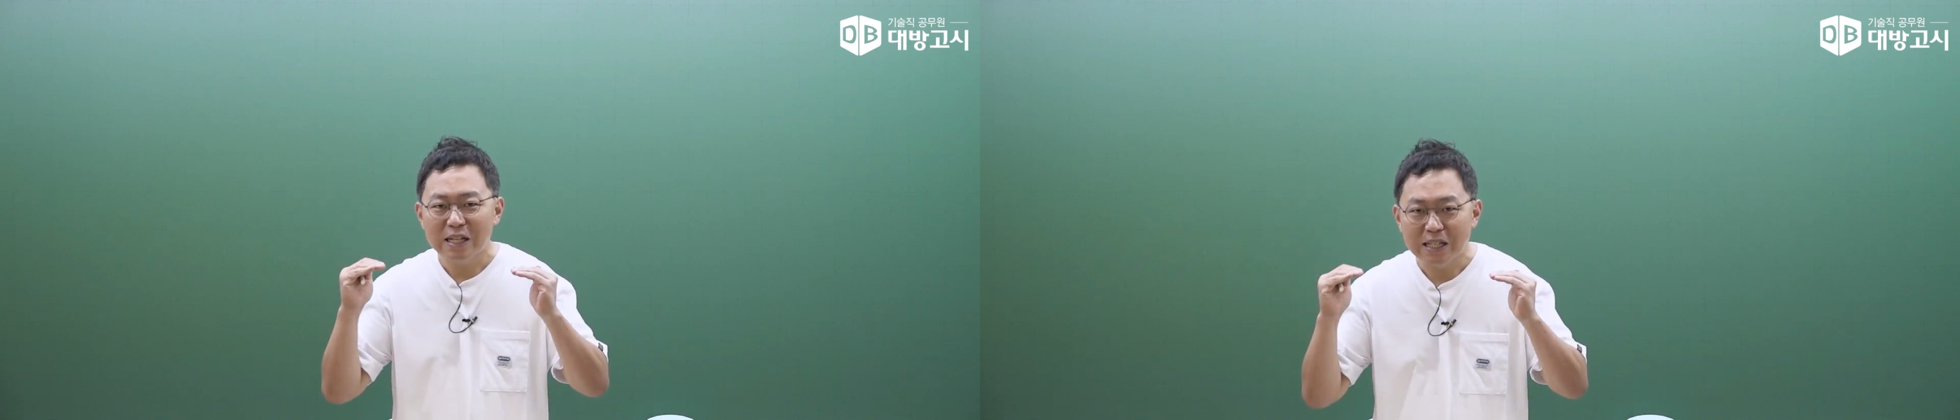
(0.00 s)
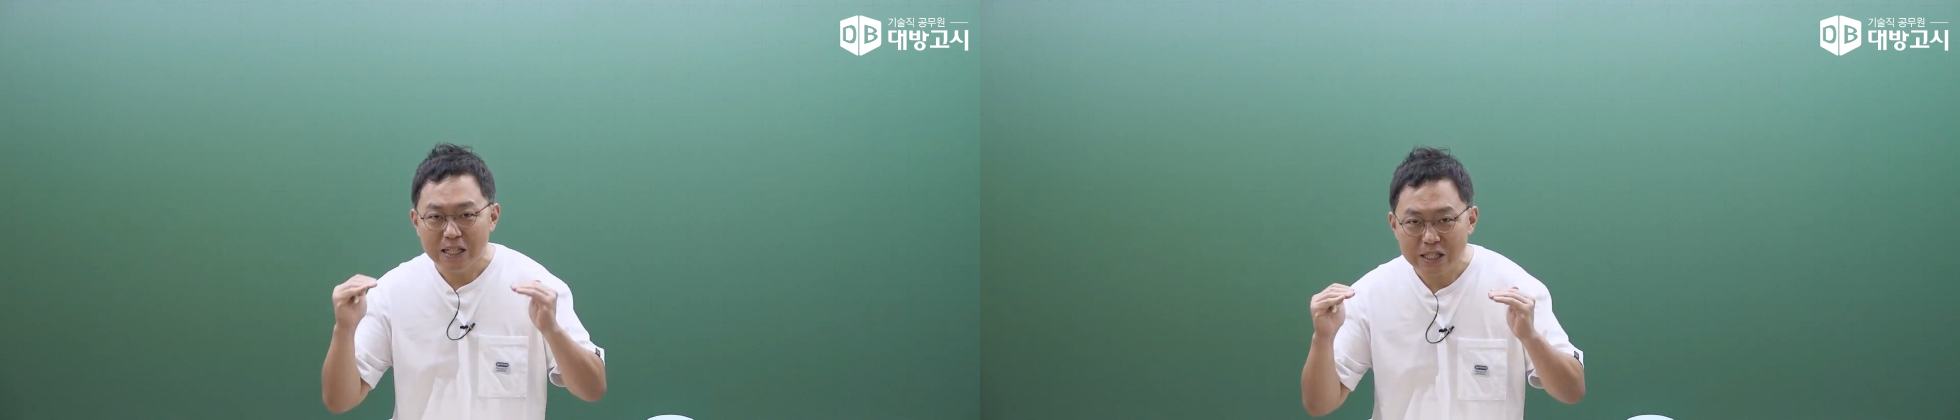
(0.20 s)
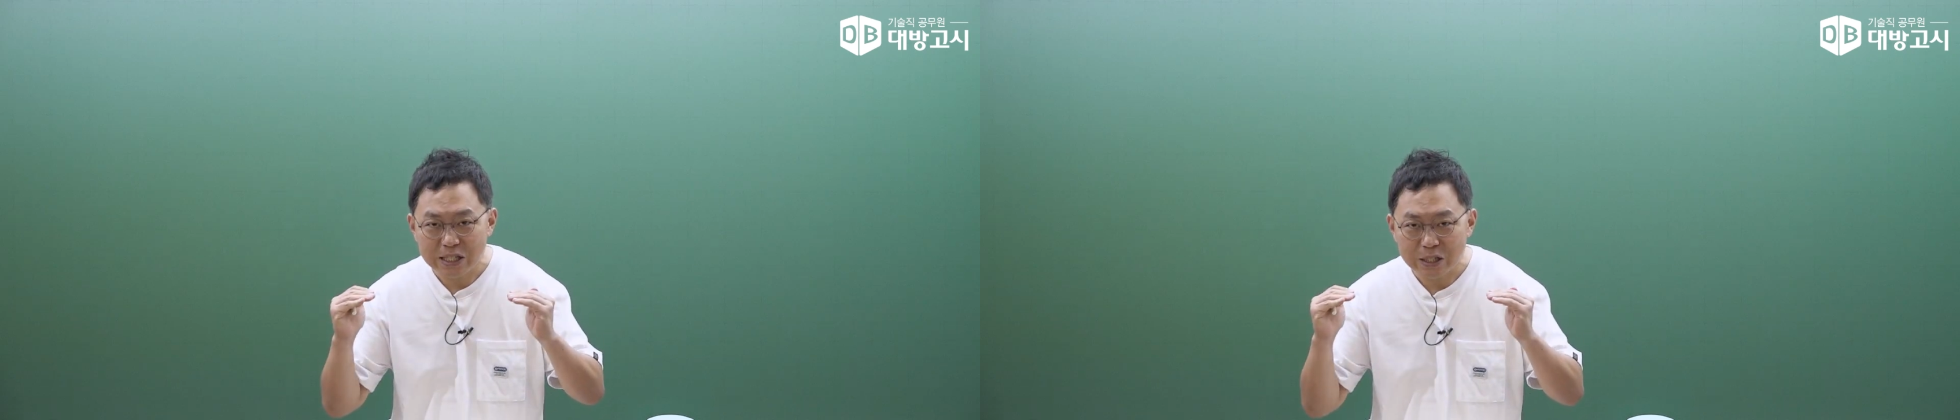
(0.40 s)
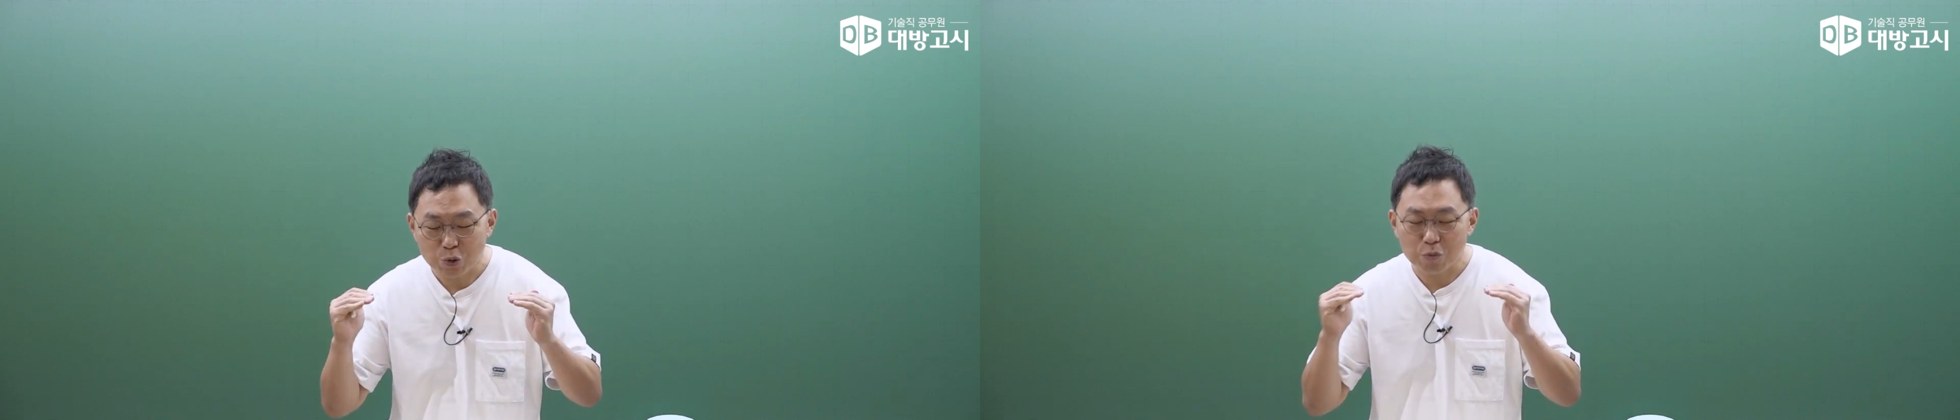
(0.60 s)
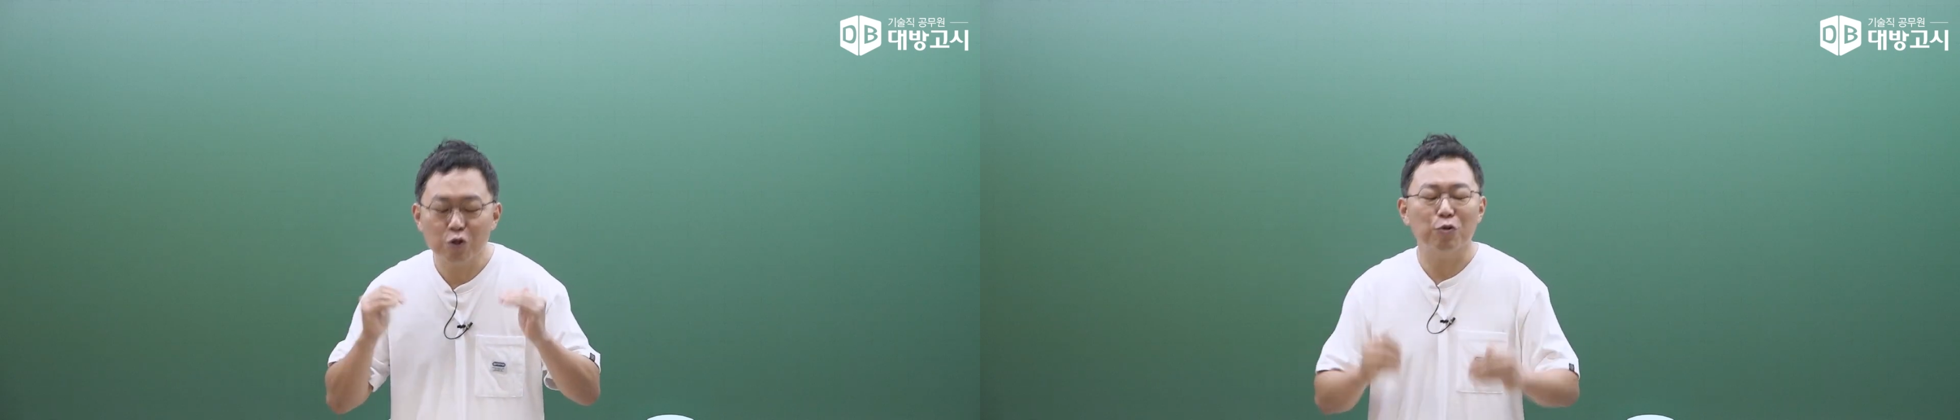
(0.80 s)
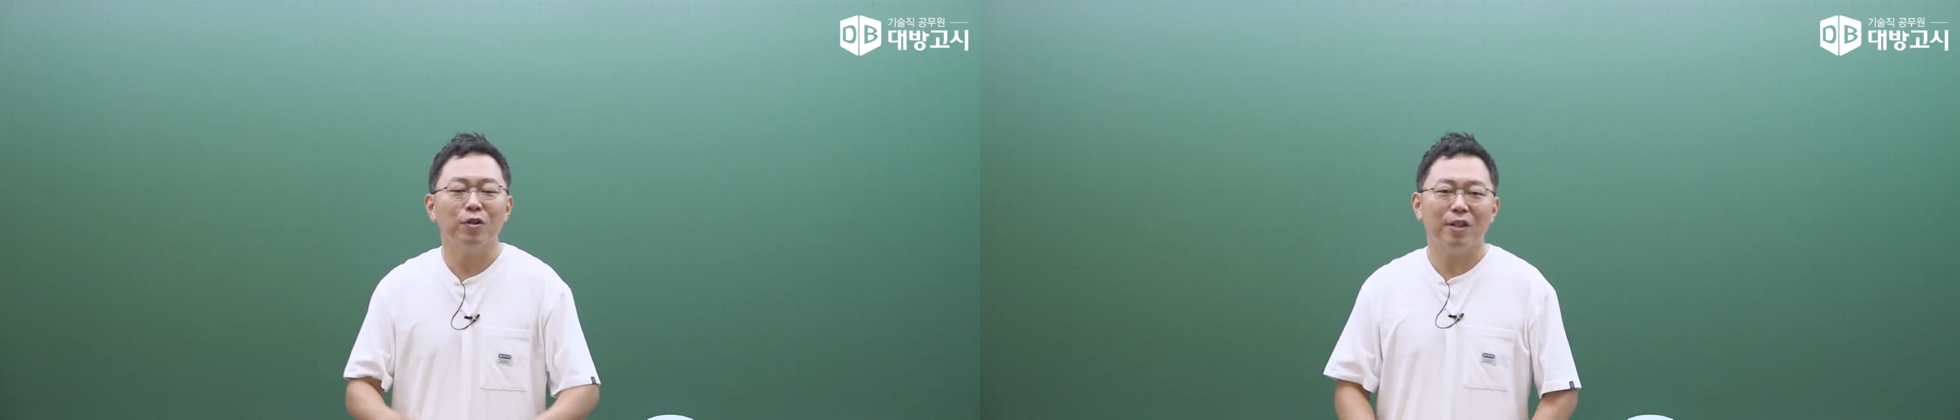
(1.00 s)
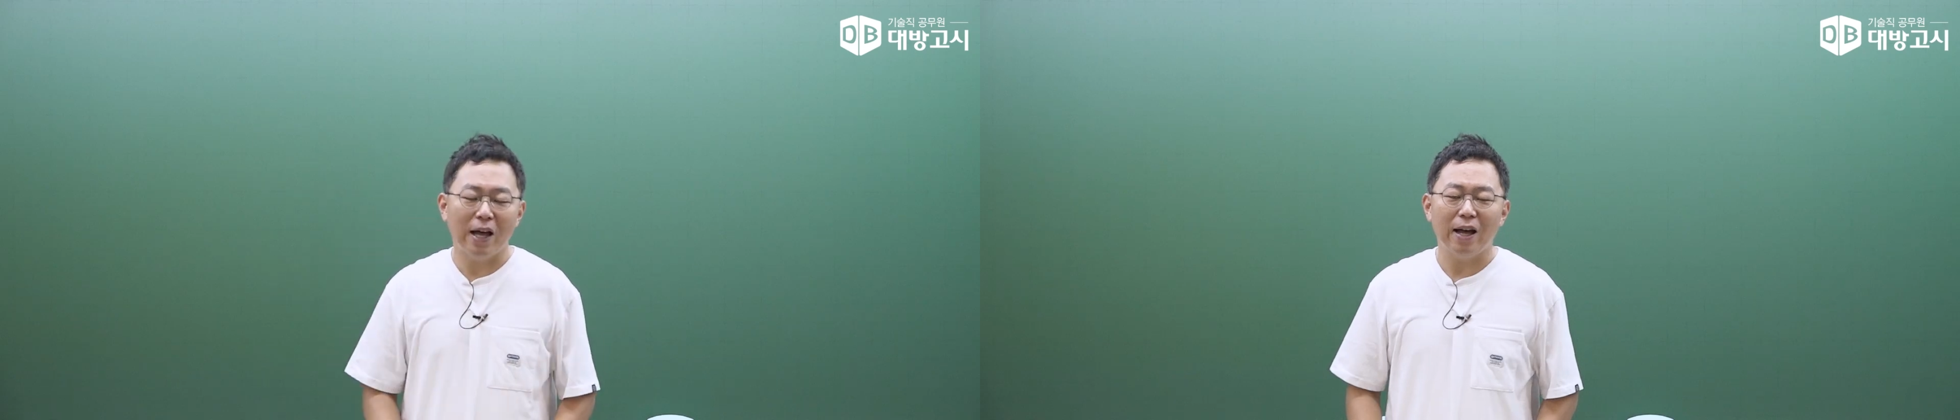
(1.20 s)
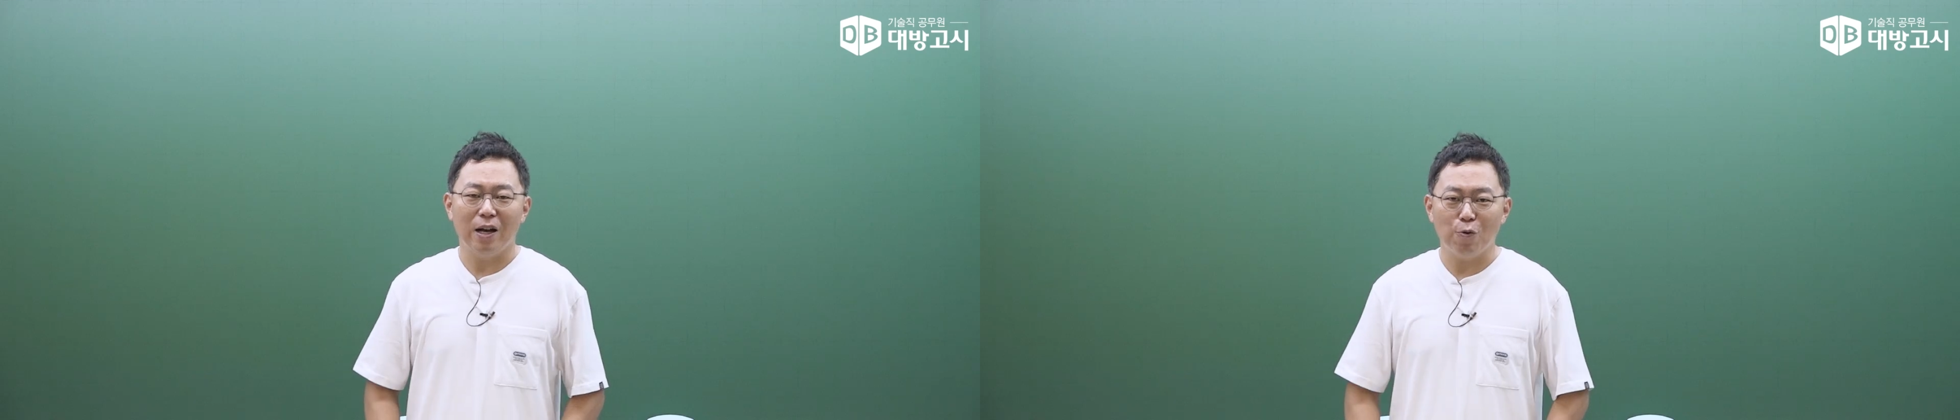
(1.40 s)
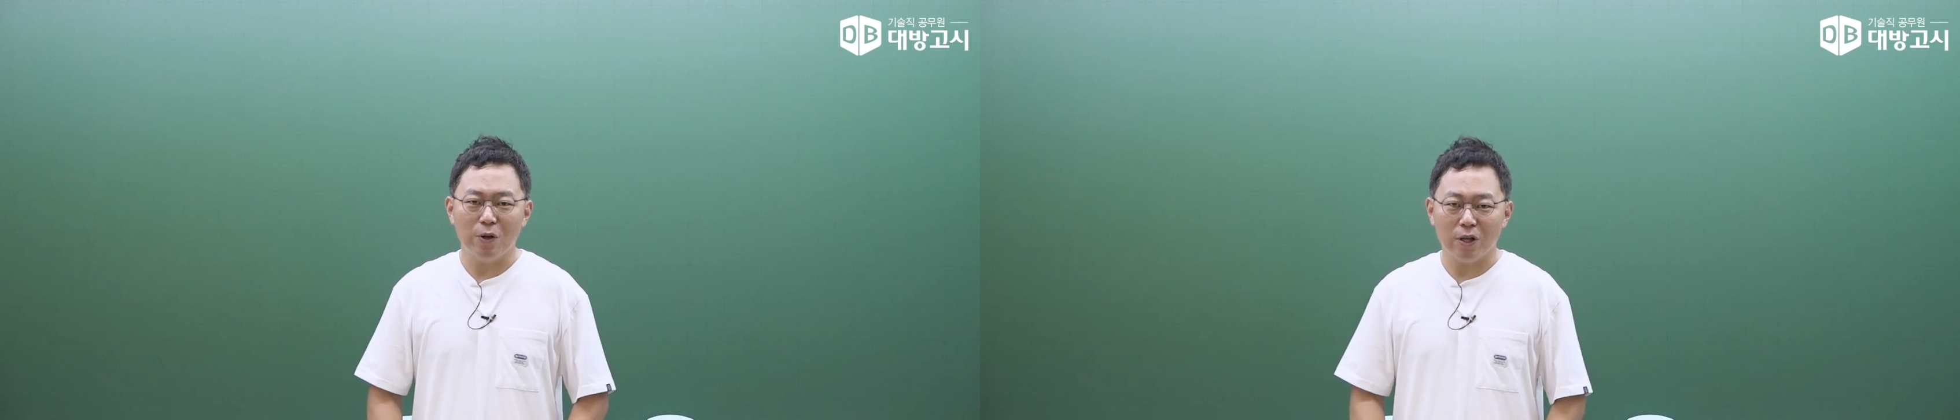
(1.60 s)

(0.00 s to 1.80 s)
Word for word: easy, 좀 쉬웠다라고